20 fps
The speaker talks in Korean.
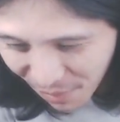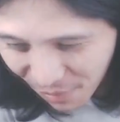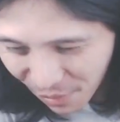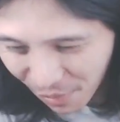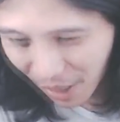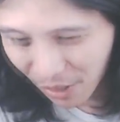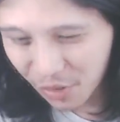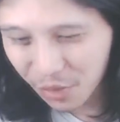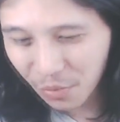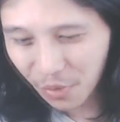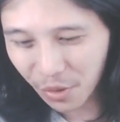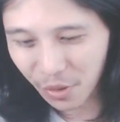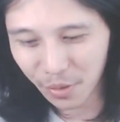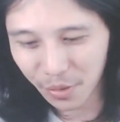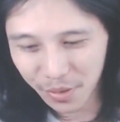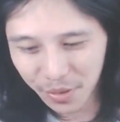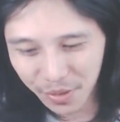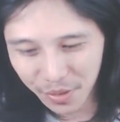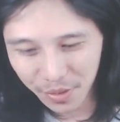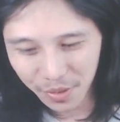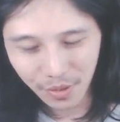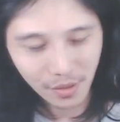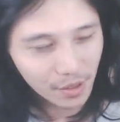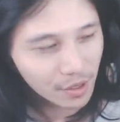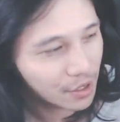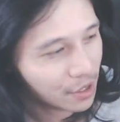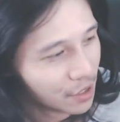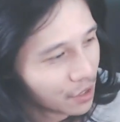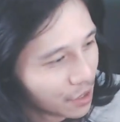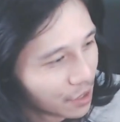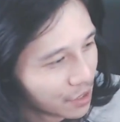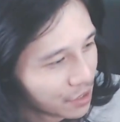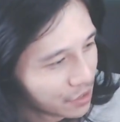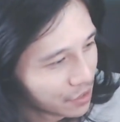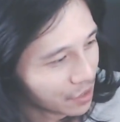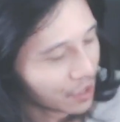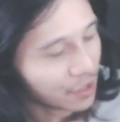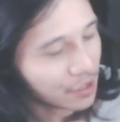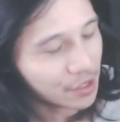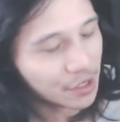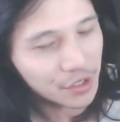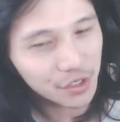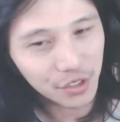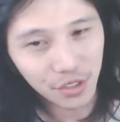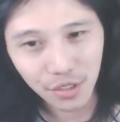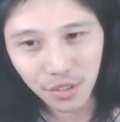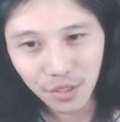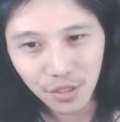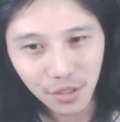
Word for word: 뭐 같은 반 내가 그랬지